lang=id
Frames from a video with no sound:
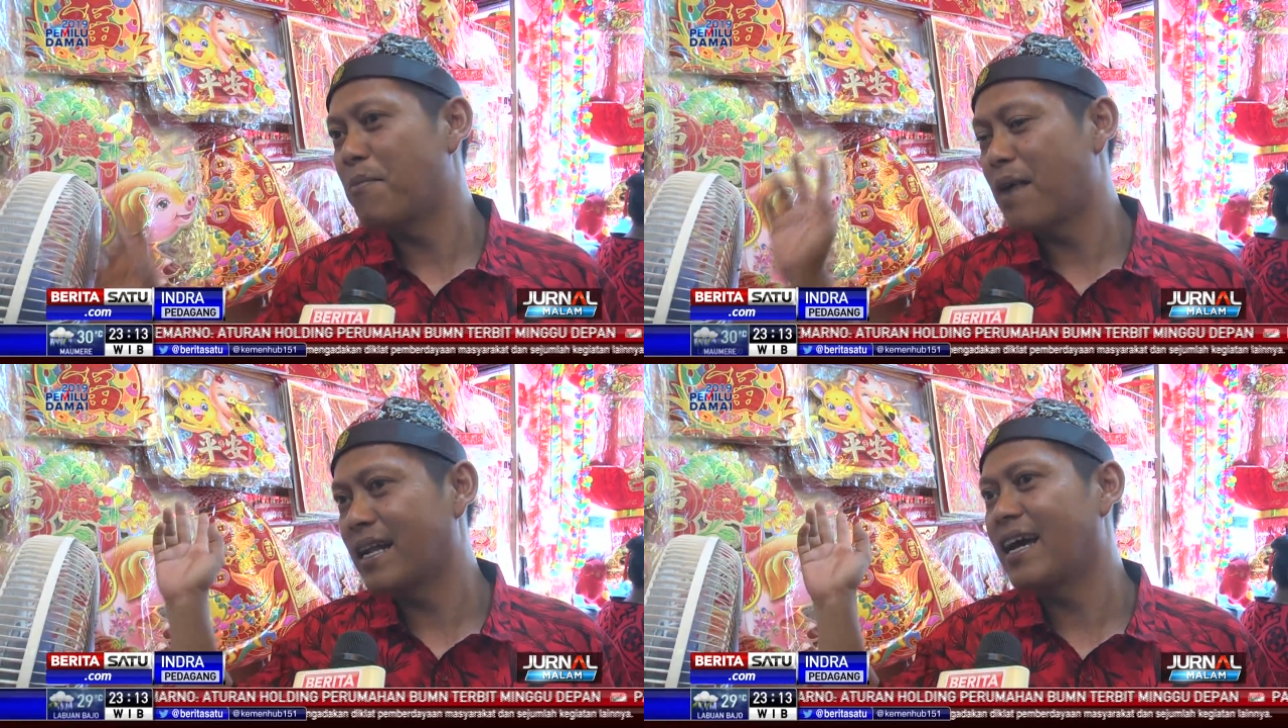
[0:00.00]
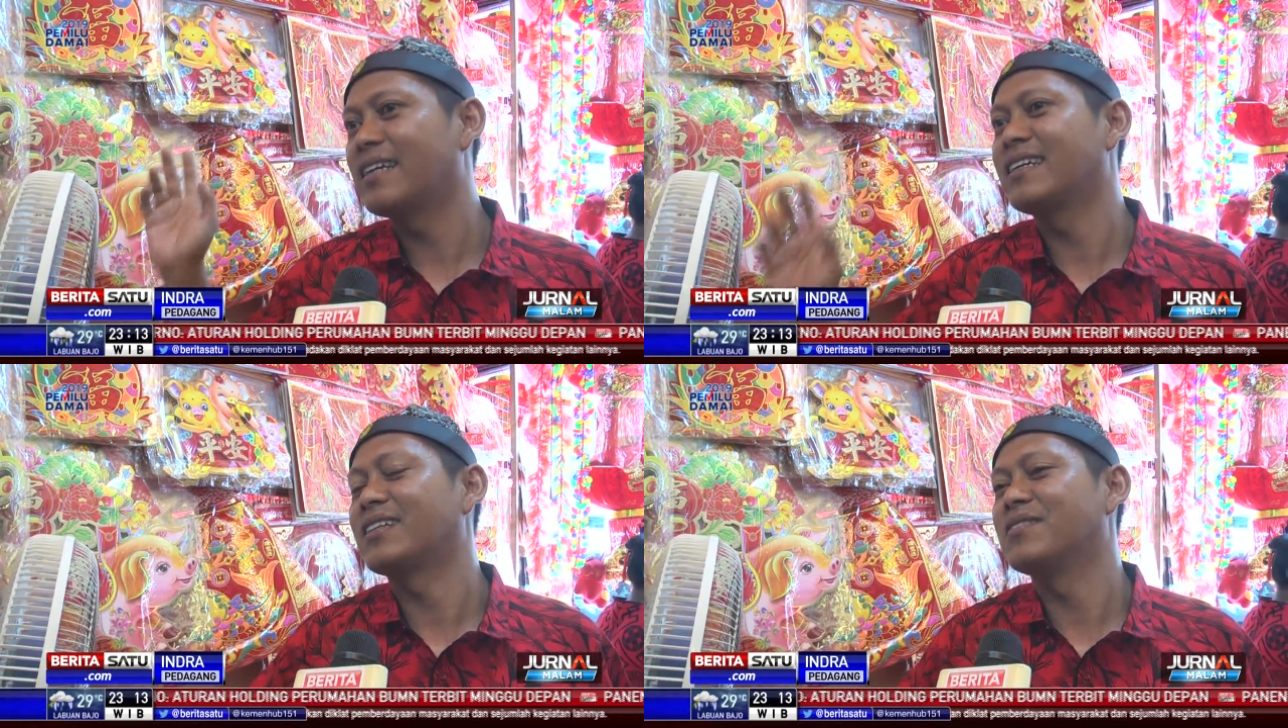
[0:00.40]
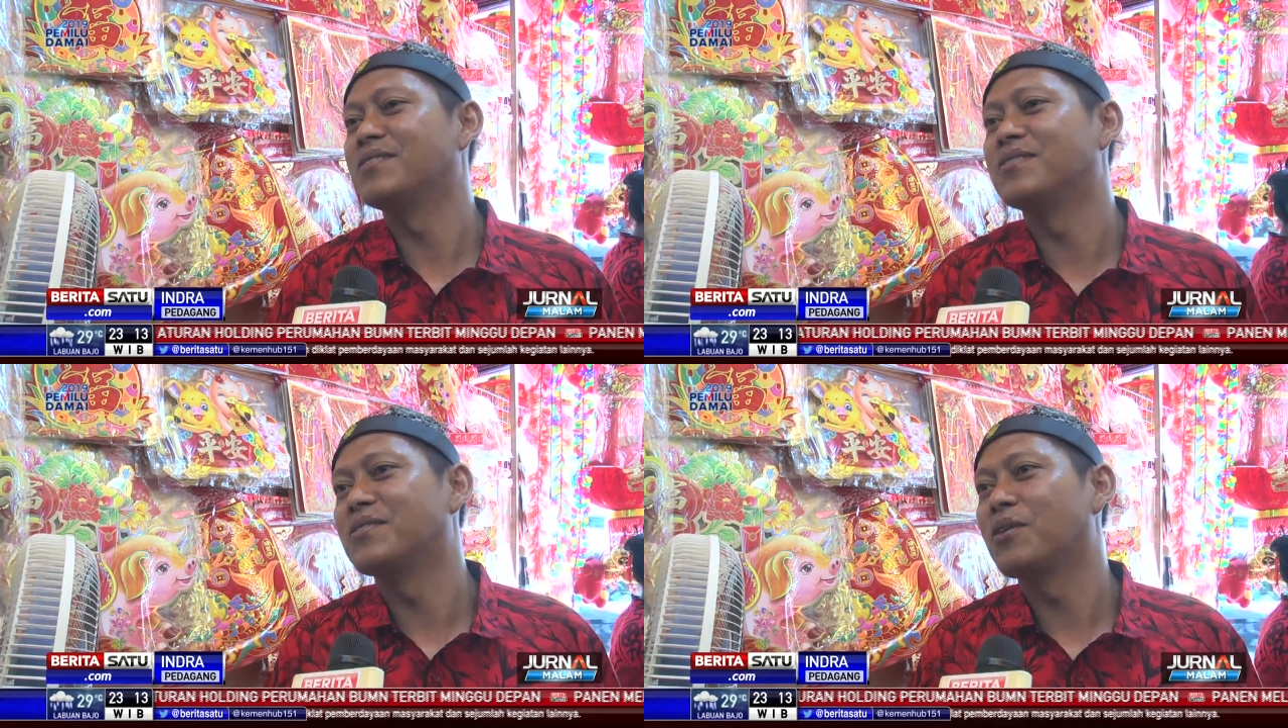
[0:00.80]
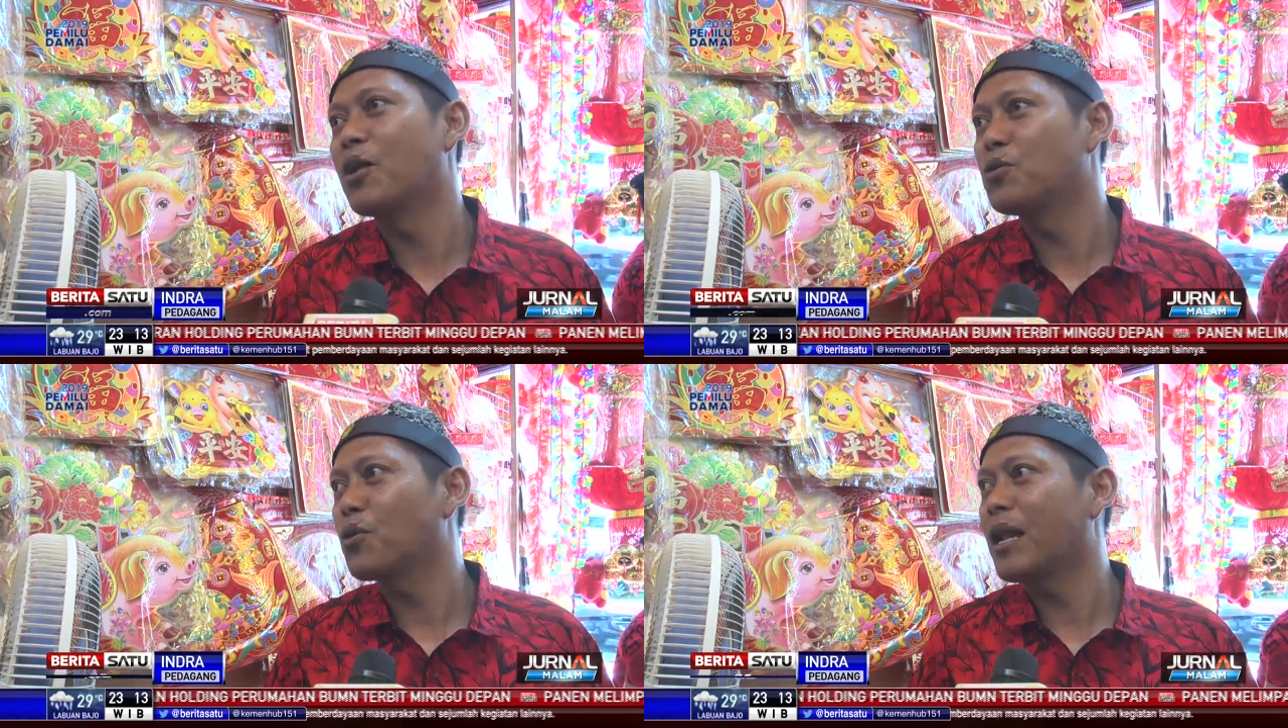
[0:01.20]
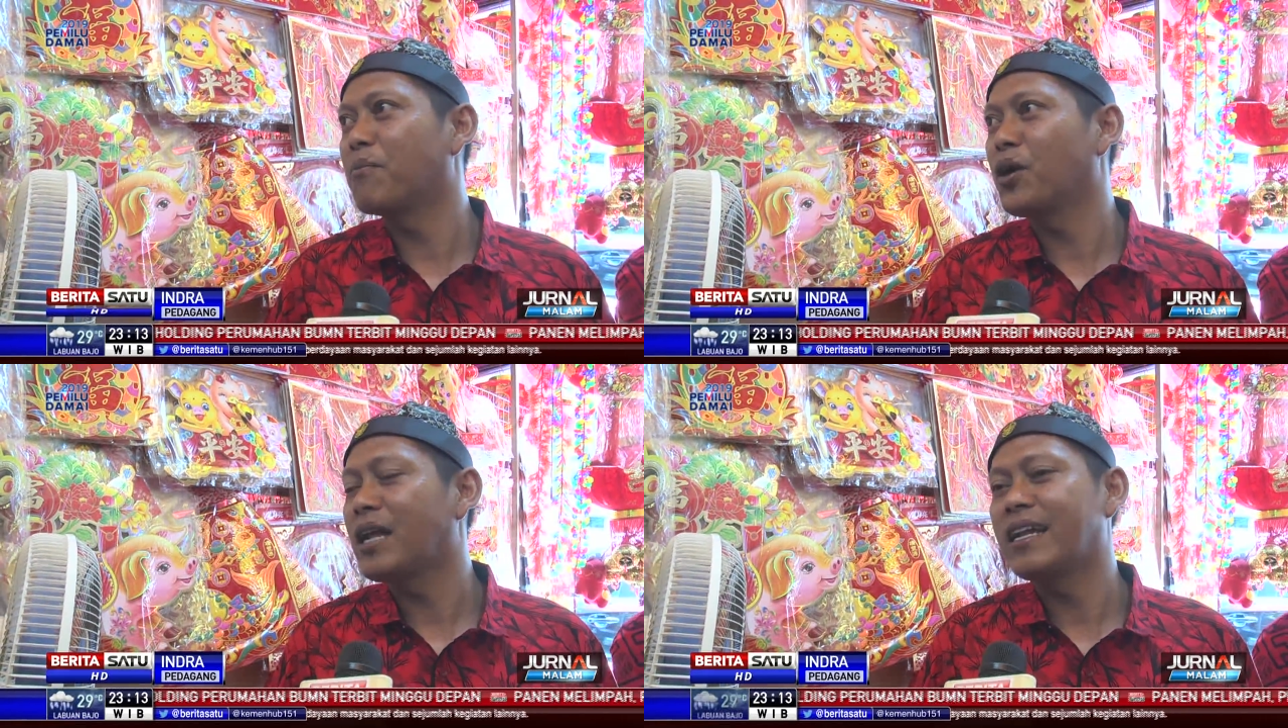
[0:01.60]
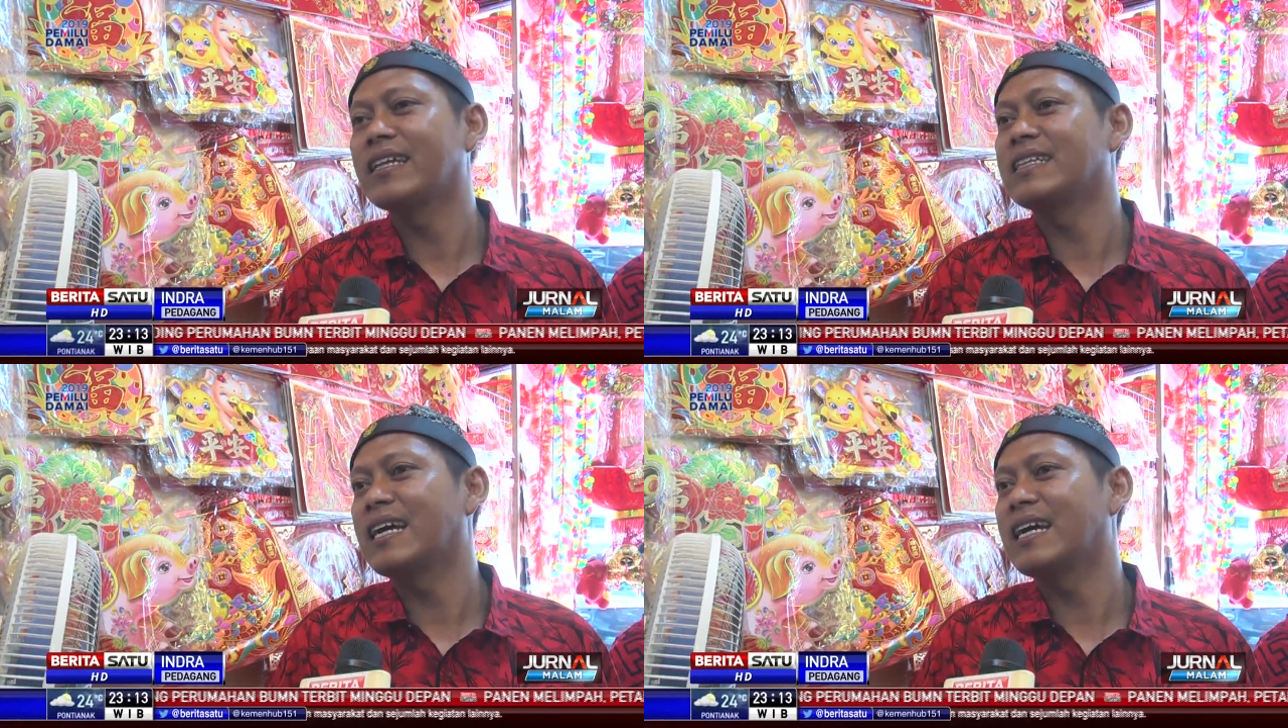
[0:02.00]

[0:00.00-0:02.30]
untuk gambaran gitu. Kalau untuk lampion